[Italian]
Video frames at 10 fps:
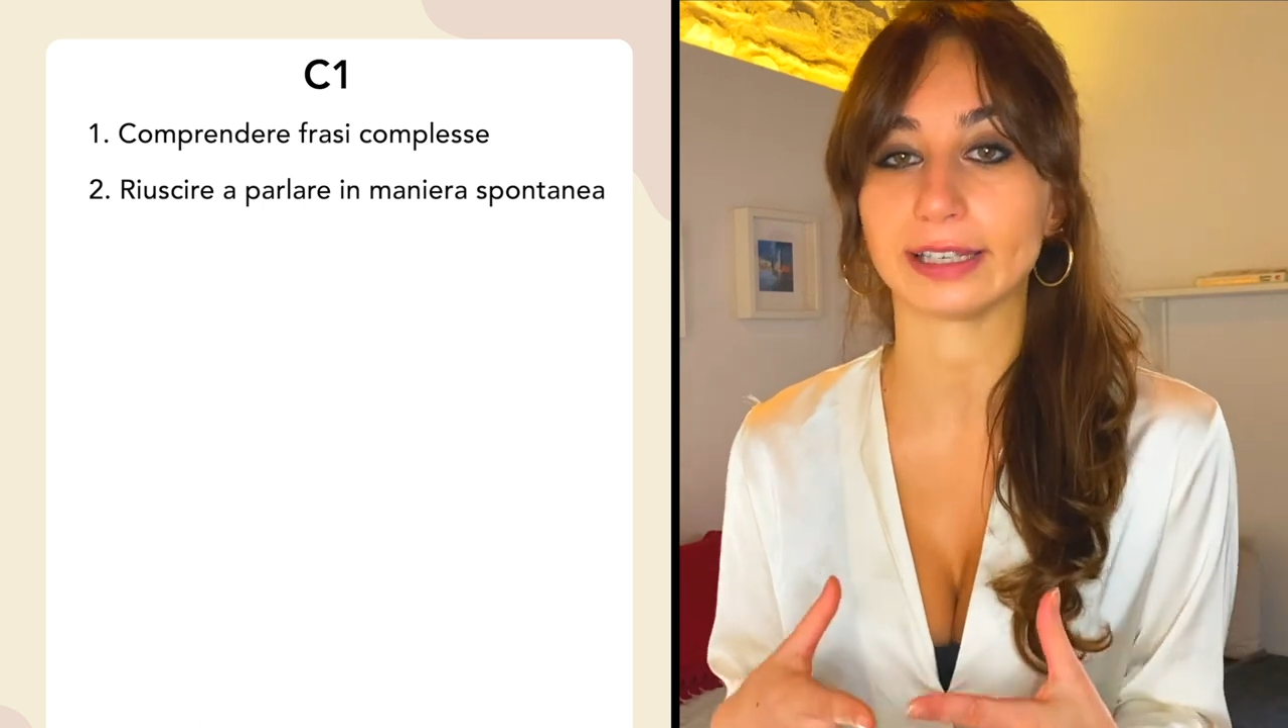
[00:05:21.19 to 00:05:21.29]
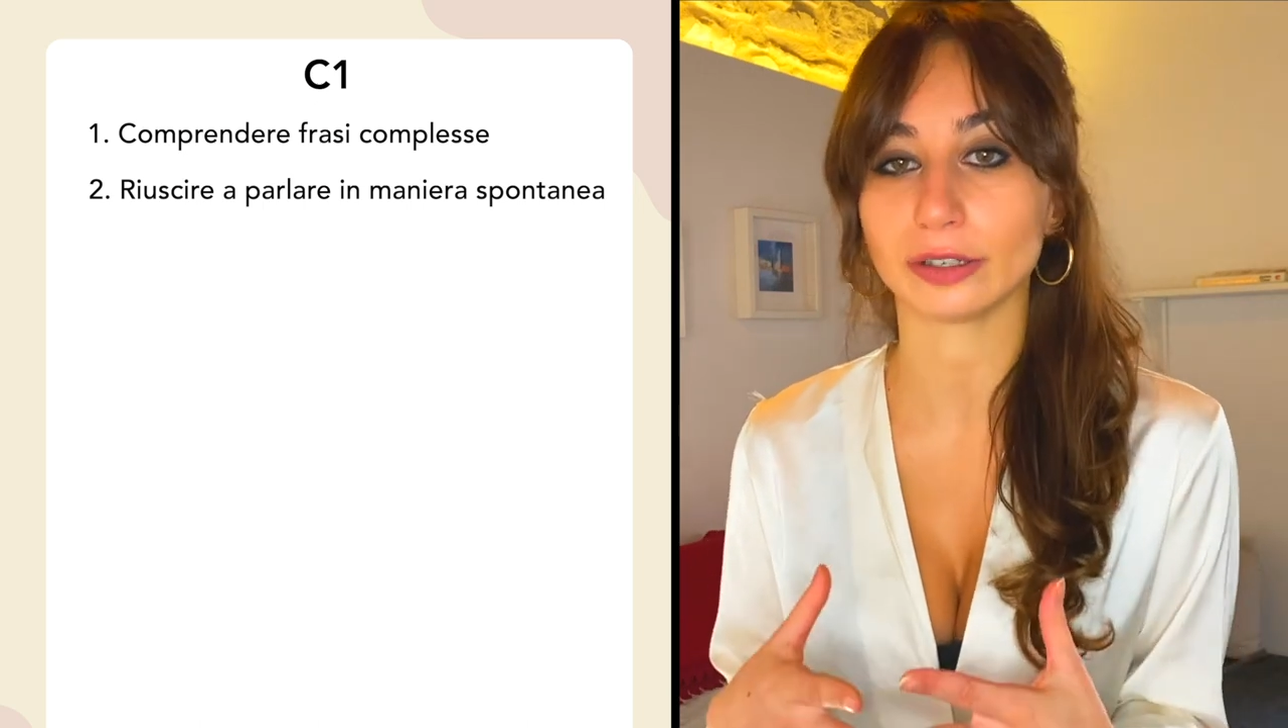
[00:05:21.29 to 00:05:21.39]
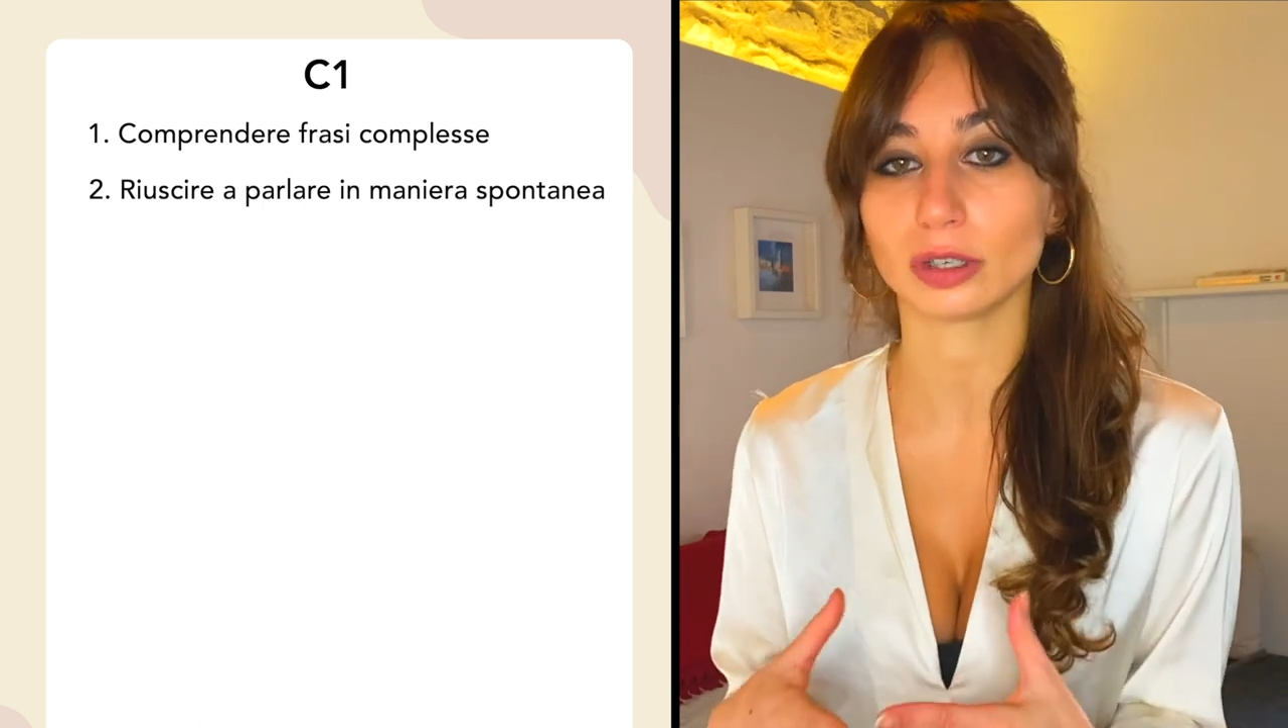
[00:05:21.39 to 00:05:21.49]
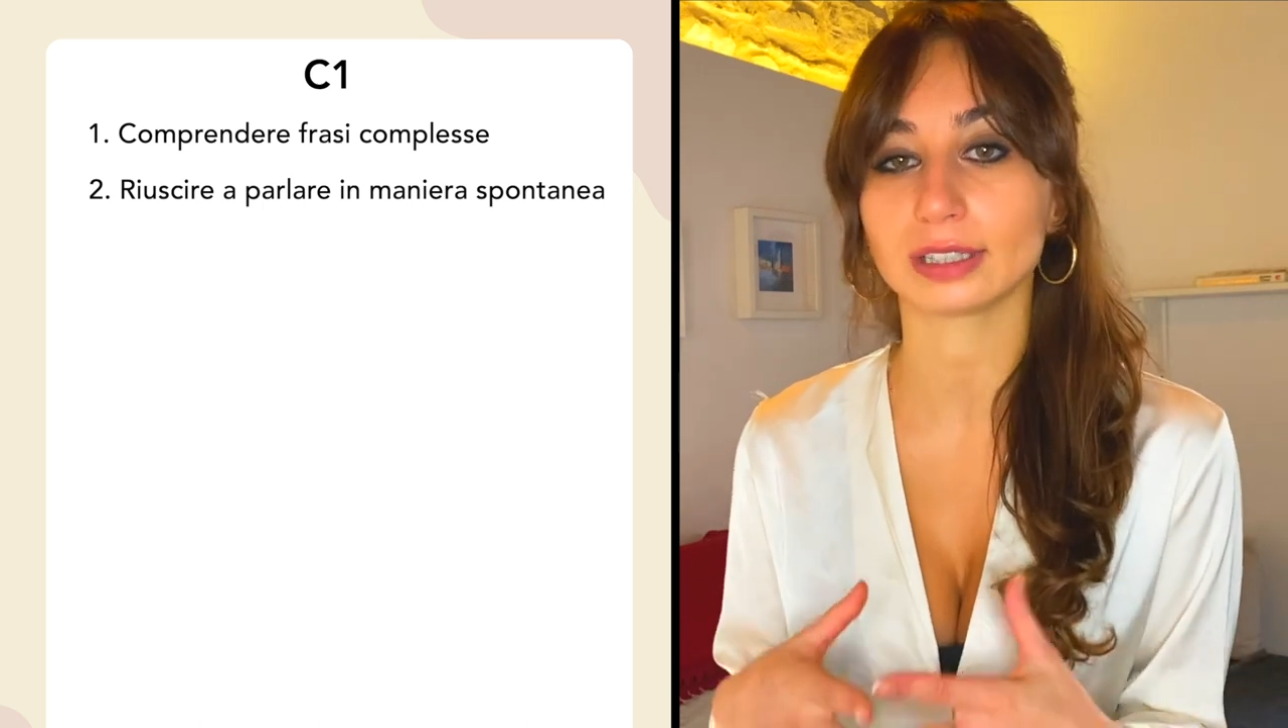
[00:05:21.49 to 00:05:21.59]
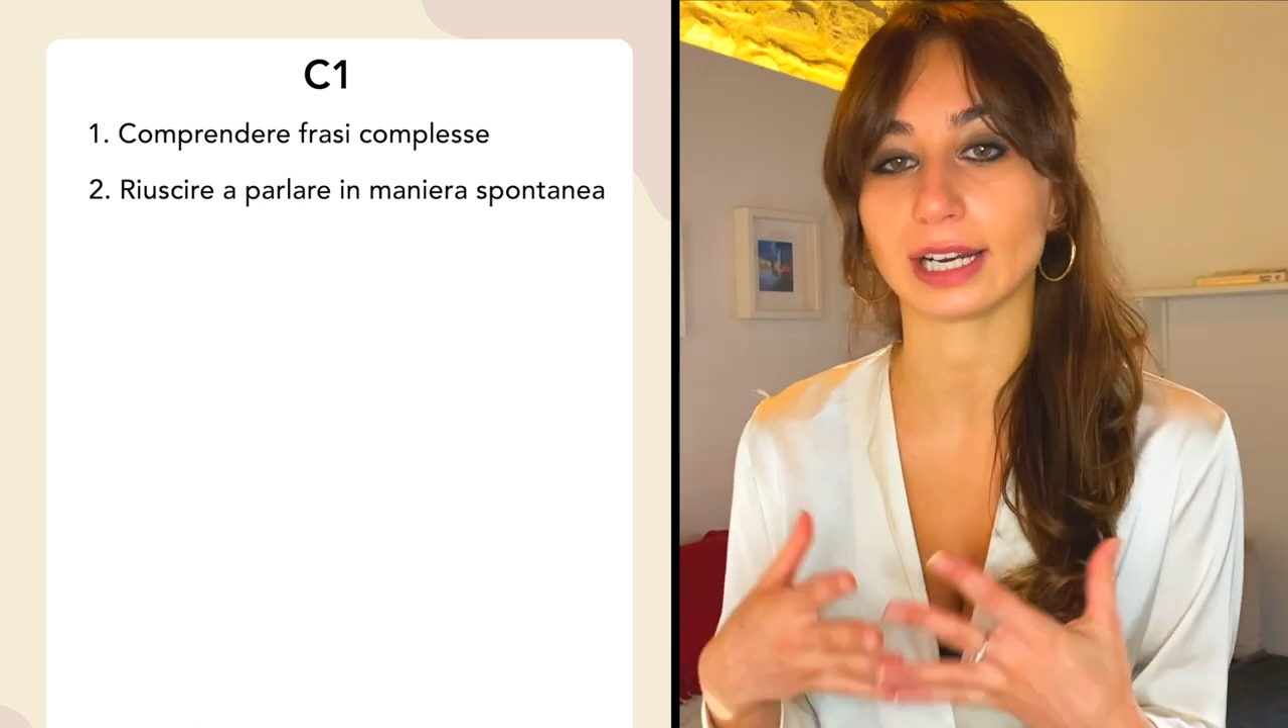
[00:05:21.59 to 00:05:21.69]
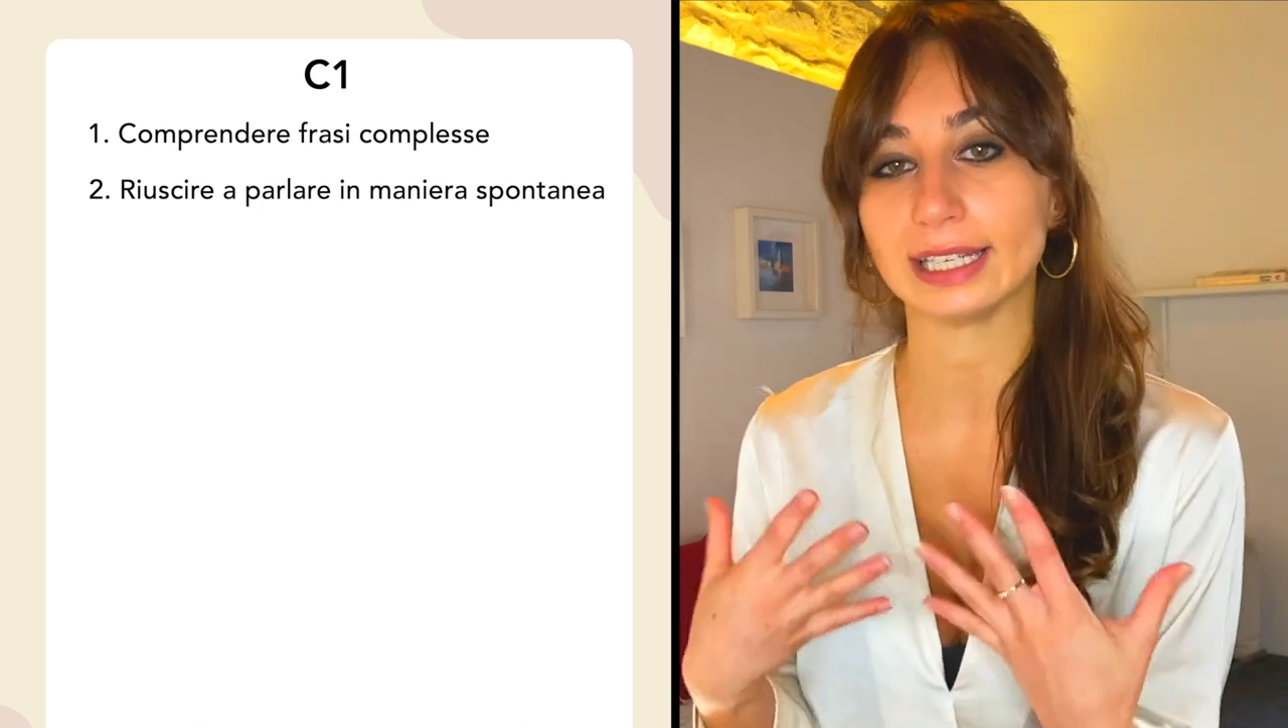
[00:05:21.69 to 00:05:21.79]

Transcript: è inoltre